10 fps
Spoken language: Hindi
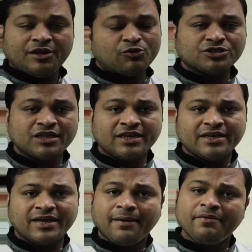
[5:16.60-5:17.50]
तीन क्वेश्चन
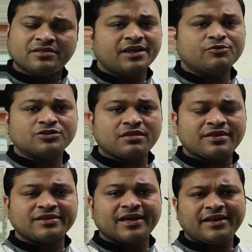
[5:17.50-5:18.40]
लिखे हैं आप तीन क्वेश्चन
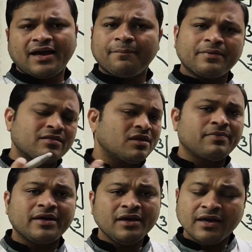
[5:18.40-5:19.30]
सीख जाइए आप किसी
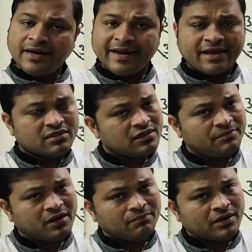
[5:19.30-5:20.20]
भी
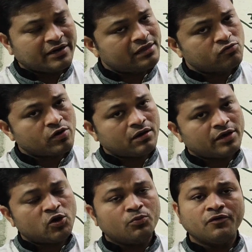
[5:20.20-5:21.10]
डेसिमल नंबर का
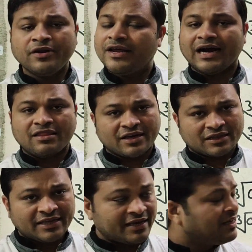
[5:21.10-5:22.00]
क्यूब रूट भी निकाल
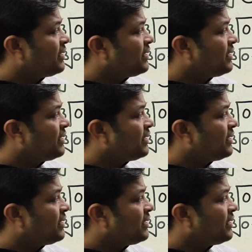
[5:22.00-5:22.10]
सकते हैं